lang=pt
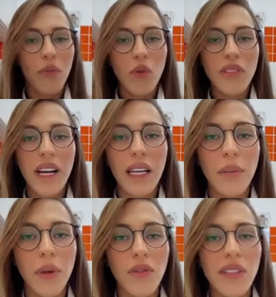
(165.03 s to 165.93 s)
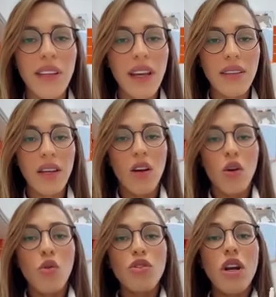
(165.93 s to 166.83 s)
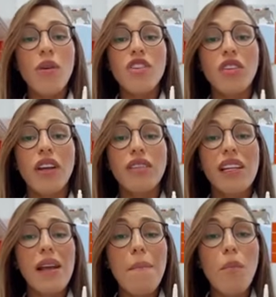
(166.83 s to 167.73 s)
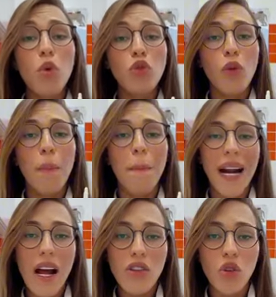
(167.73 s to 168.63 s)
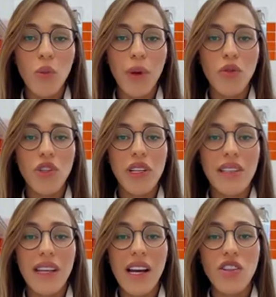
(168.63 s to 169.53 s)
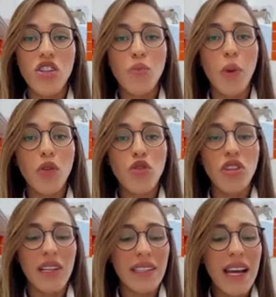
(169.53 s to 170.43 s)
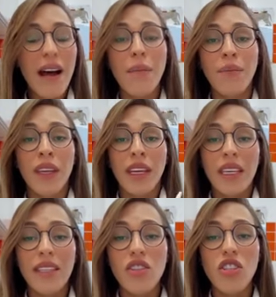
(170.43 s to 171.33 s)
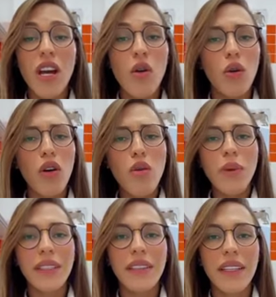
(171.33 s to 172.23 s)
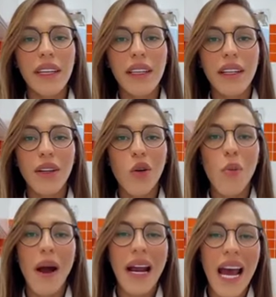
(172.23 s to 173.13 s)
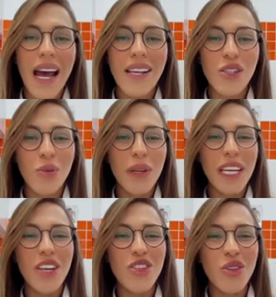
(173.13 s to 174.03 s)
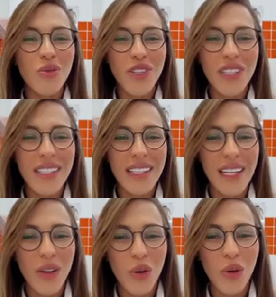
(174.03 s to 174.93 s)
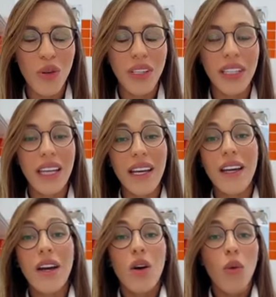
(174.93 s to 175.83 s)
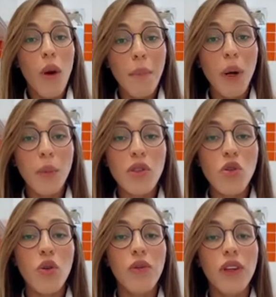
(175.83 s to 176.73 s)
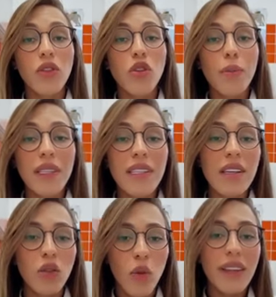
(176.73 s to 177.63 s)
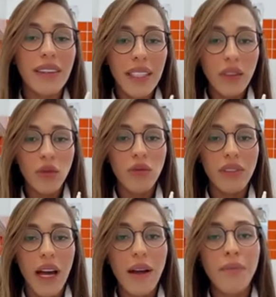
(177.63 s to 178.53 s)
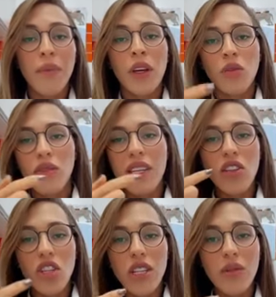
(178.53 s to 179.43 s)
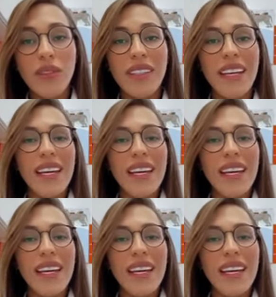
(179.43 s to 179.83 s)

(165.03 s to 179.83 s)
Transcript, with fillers: Vou mostrar aqui para vocês o gel antitártaro ele é muito prático para utilizar. A gente pode utilizar esse gel com uma dedeira, com uma gaze, um brinquedinho de silicone, né? Uma própria escovinha. Só precisa do atrito, tá? Nos dentinhos.